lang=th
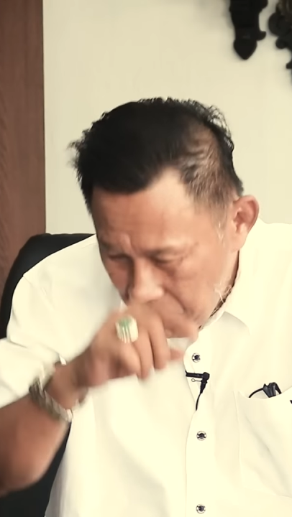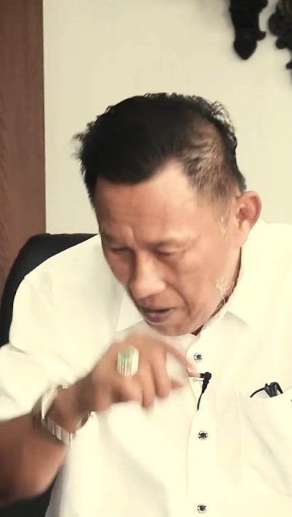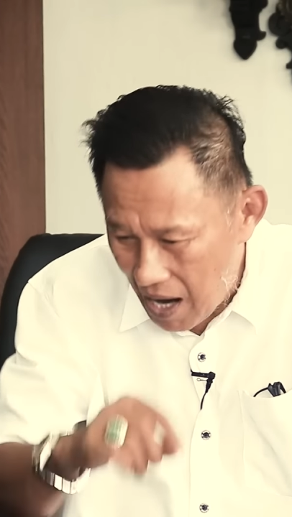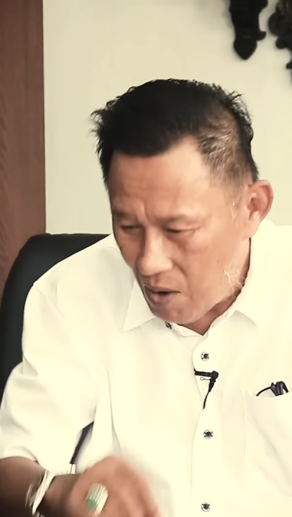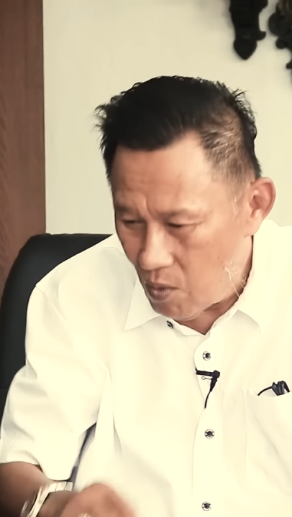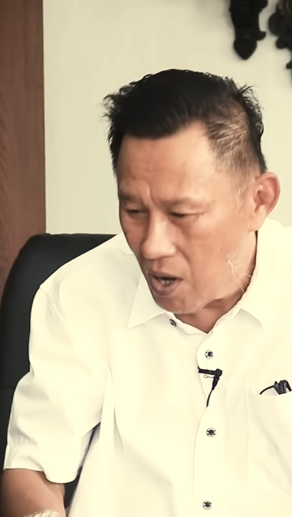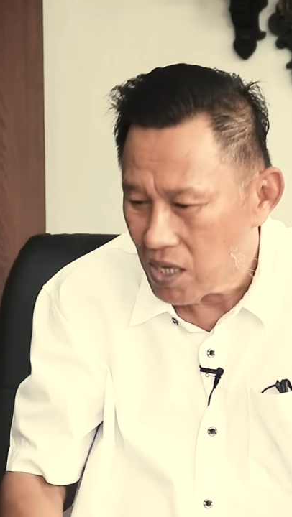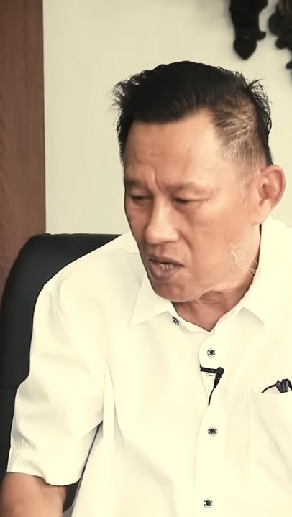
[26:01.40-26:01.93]
ไป
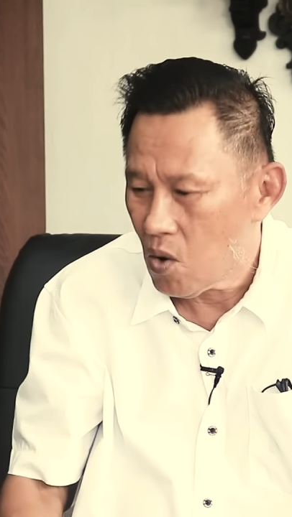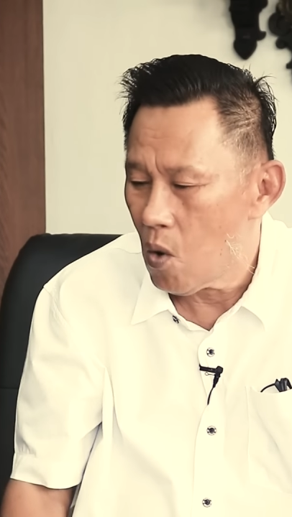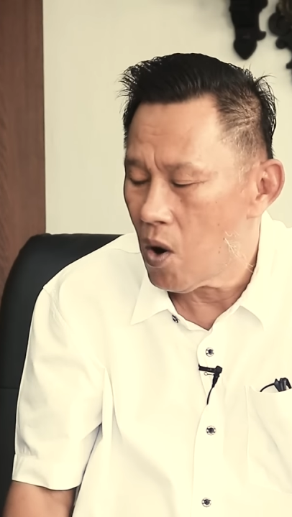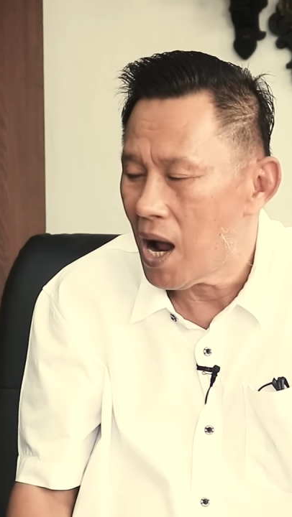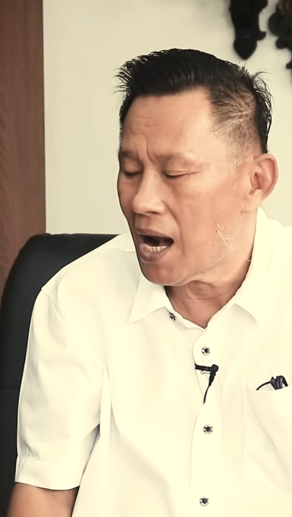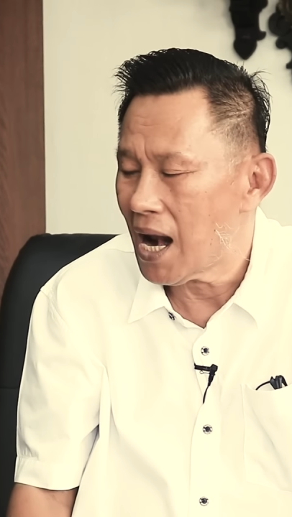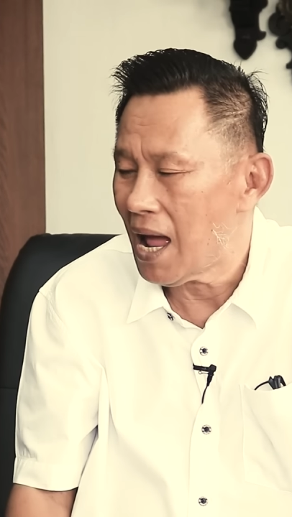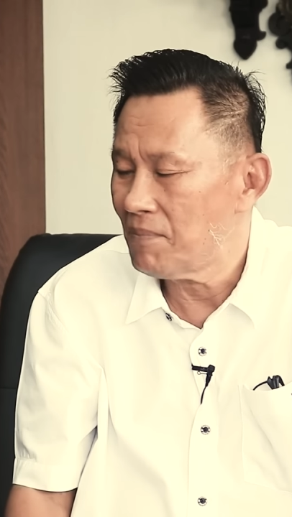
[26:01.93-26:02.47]
วัดคง
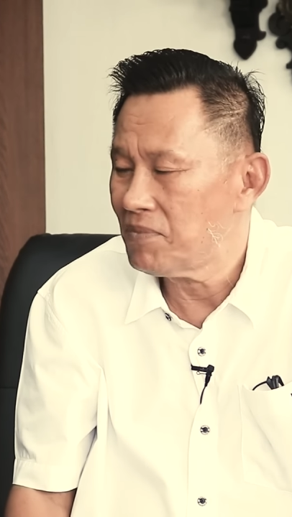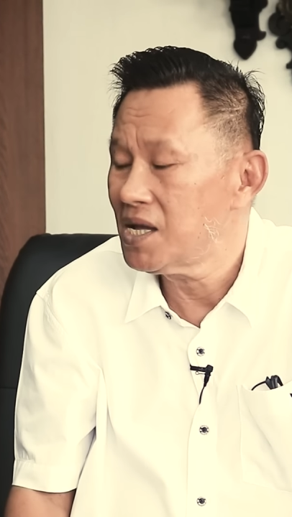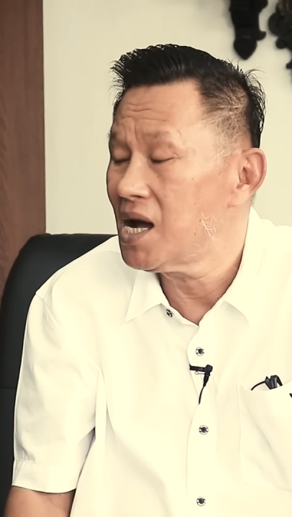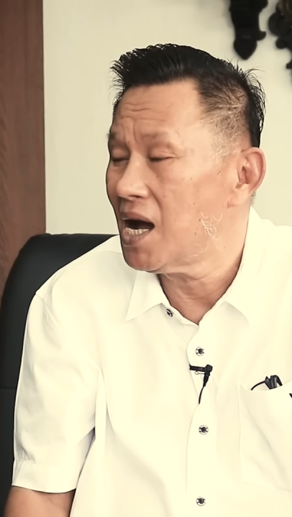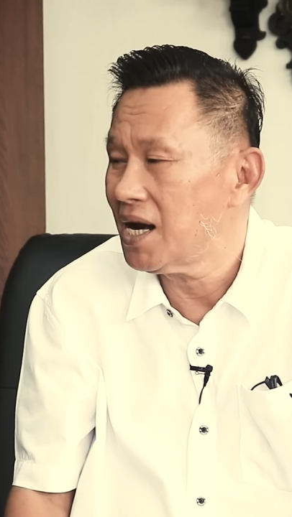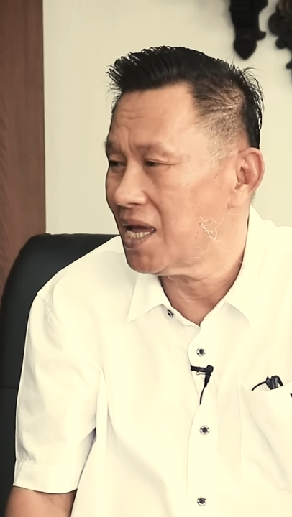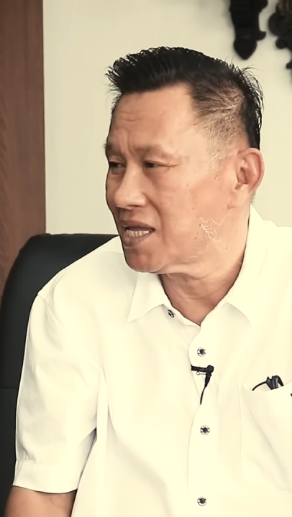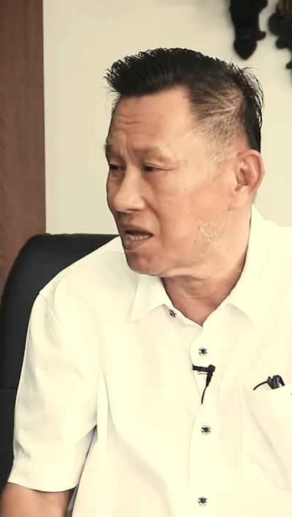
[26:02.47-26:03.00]
คารามเหนื
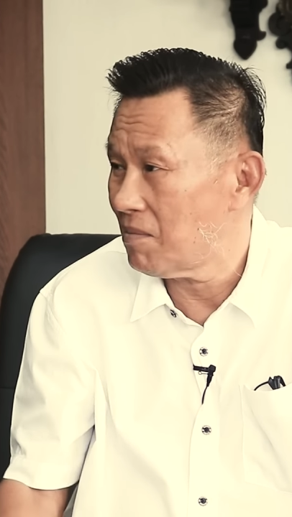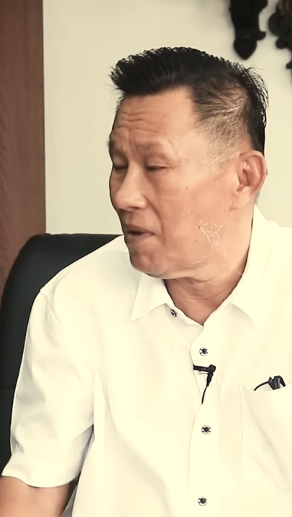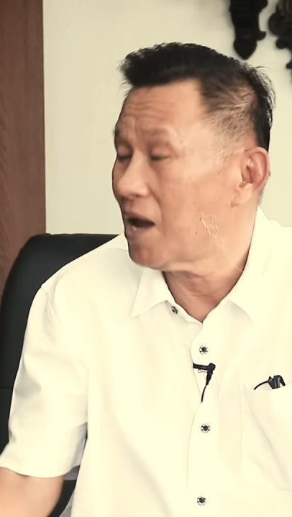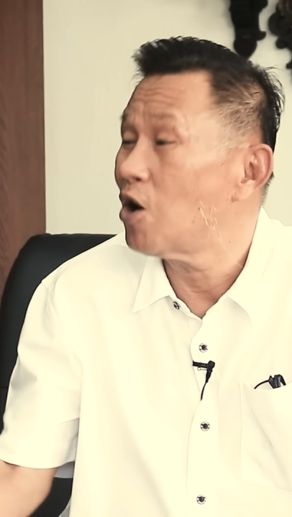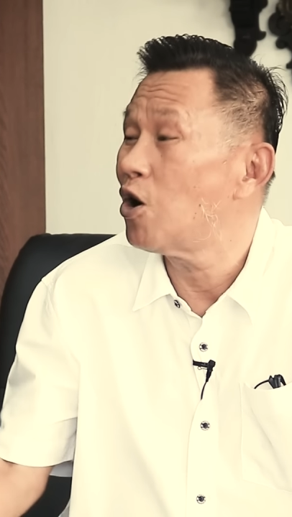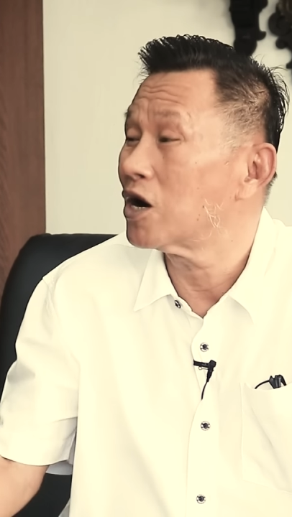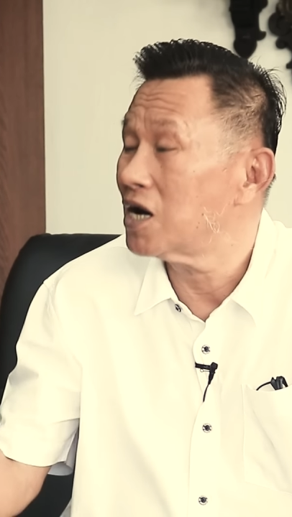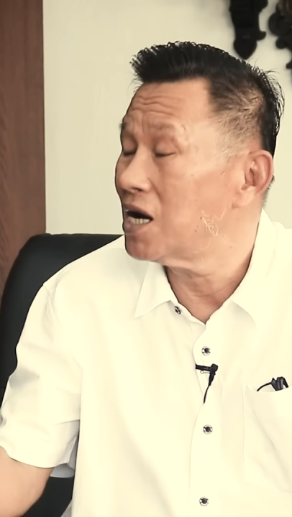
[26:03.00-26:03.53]
อเนี่ยสมัย
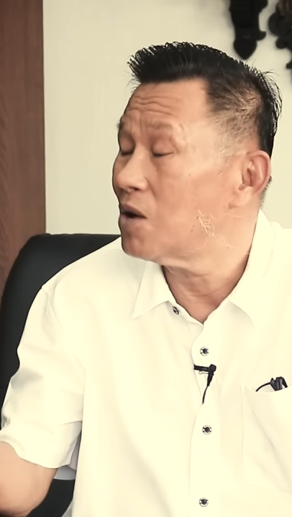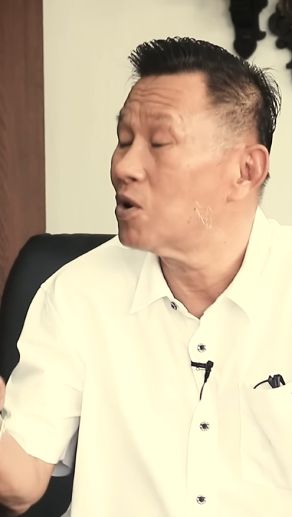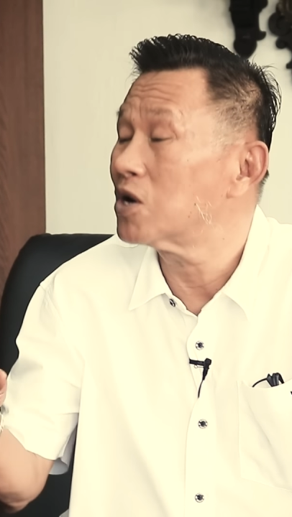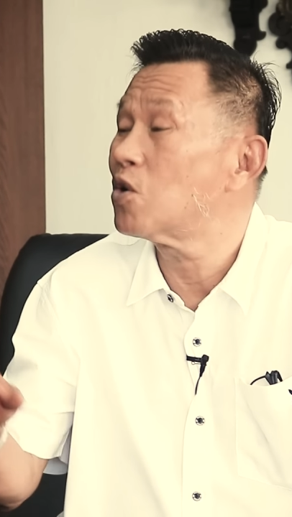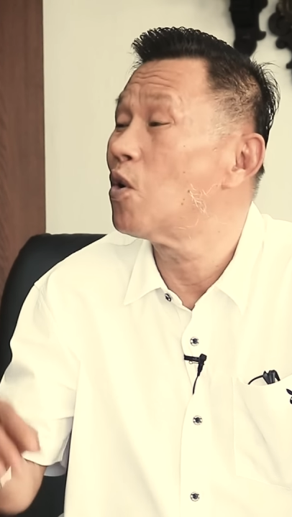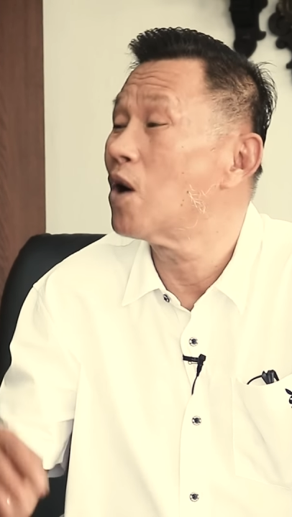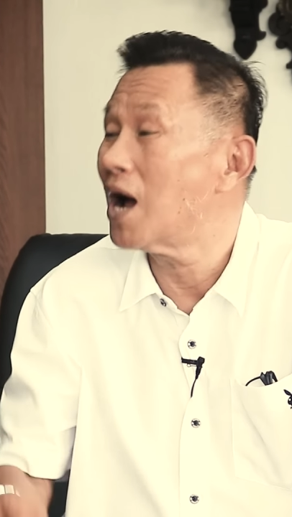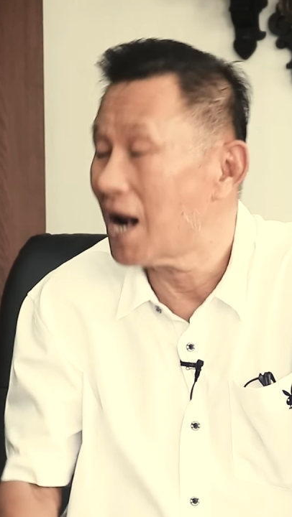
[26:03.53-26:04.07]
ก่อนก็เรียกวัด
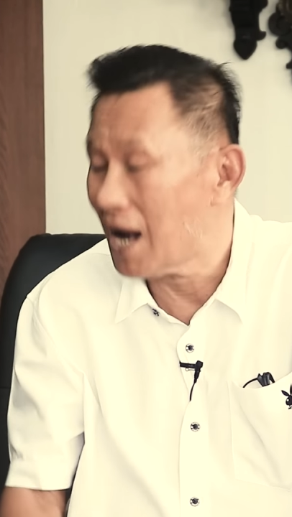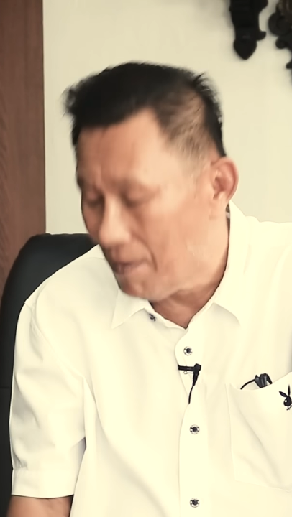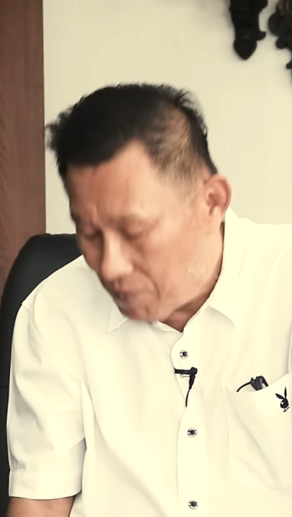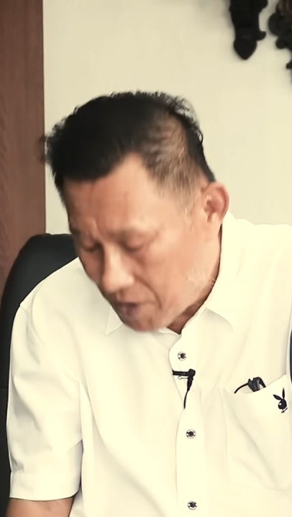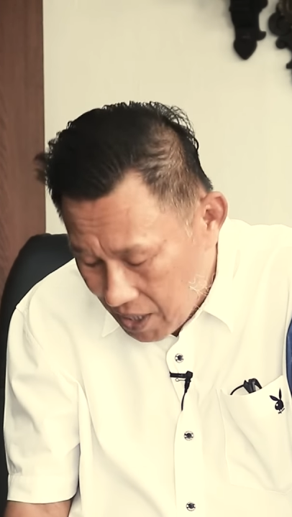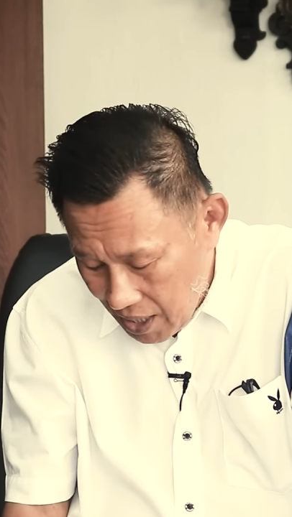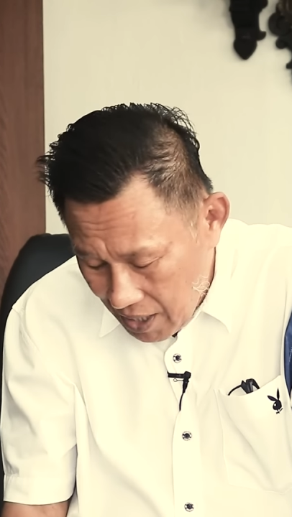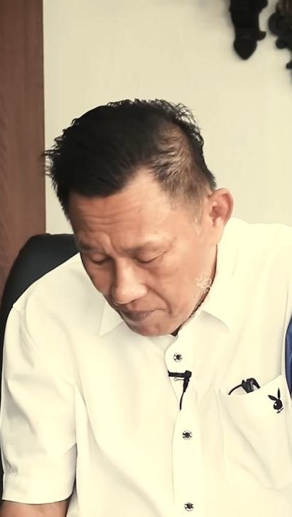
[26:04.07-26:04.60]
คงคาราม
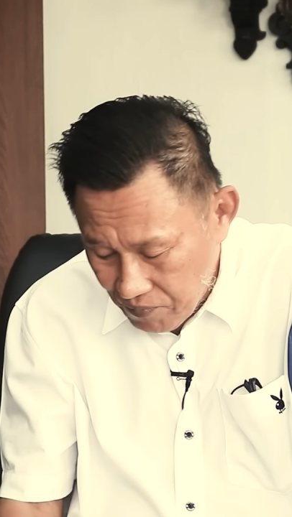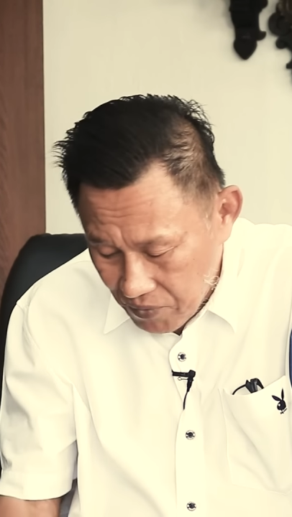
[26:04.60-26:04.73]
เหนือ